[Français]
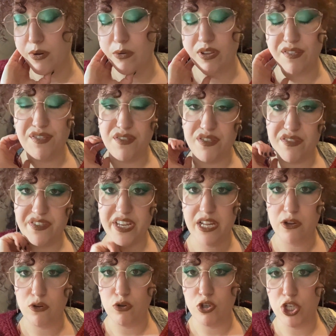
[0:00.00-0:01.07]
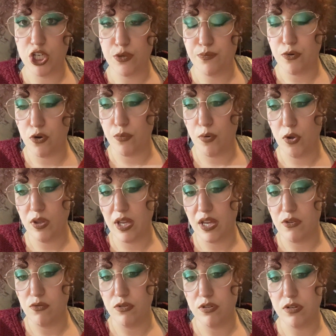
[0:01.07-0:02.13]
Bah, on a fait vite fait quelques recherches pour en prendre
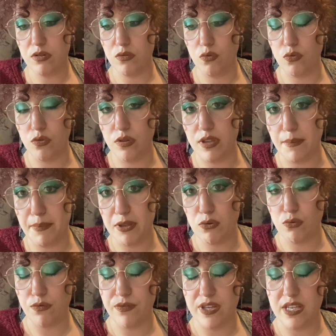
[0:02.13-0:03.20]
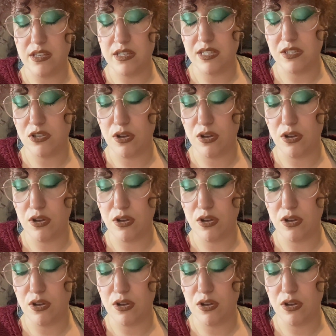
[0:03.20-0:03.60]
un autre. On n'en a pas trouvé.